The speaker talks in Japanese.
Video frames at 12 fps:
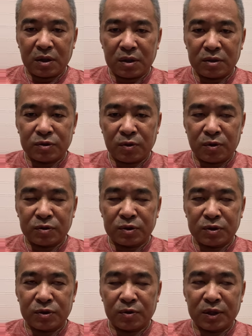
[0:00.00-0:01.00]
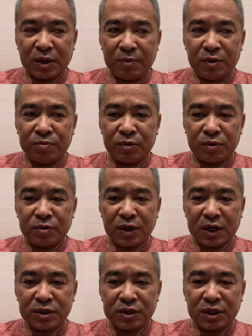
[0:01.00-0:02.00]
その、そのためのブロック
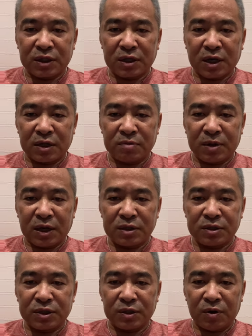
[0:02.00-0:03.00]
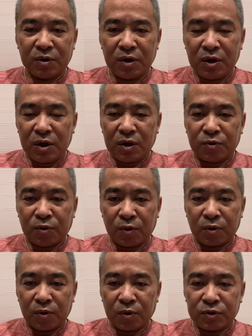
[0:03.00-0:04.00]
外し、カルマ外しの
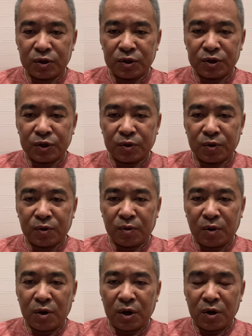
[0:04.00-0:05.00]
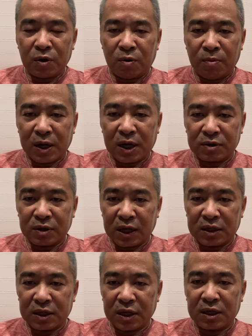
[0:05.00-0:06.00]
統合という手法を細かく
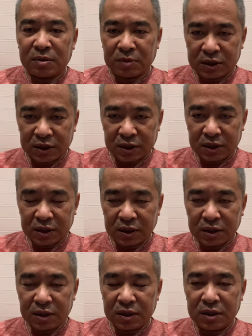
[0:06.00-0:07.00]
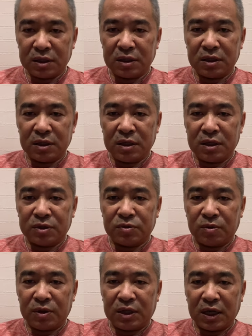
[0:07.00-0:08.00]
やっていきます。
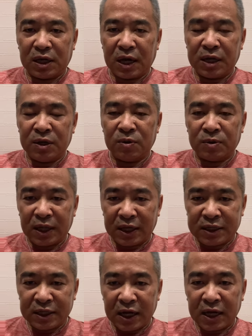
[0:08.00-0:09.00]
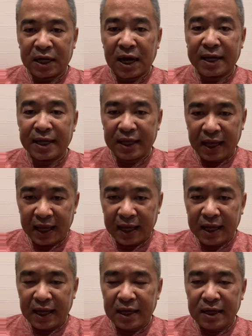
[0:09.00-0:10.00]
そういった内容で1年かけて
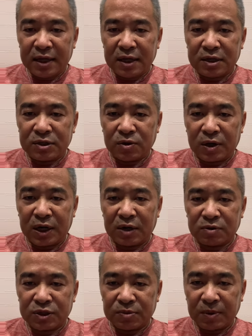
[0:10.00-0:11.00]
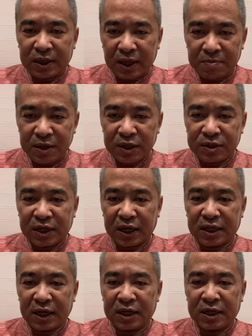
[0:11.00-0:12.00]
それらを全て身につけ
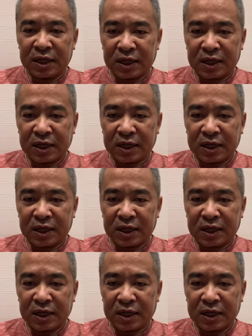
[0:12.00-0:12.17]
てい